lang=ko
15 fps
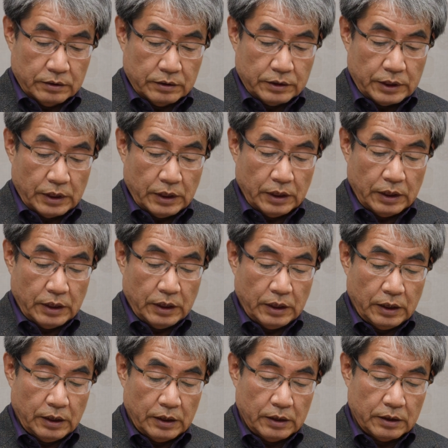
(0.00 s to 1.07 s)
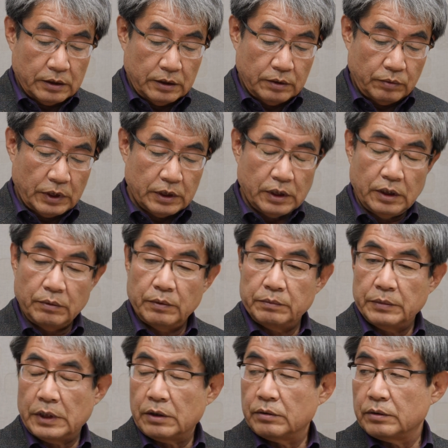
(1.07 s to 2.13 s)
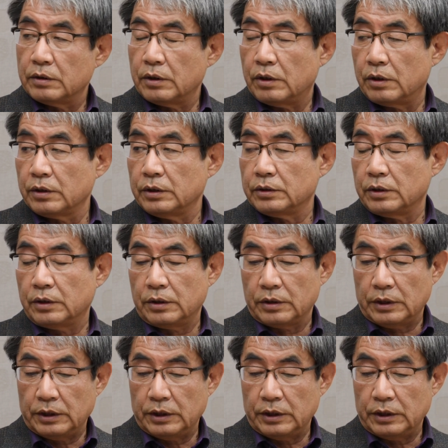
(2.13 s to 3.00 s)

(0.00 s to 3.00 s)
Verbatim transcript: 제가 그 확인해 본 바로는 거기서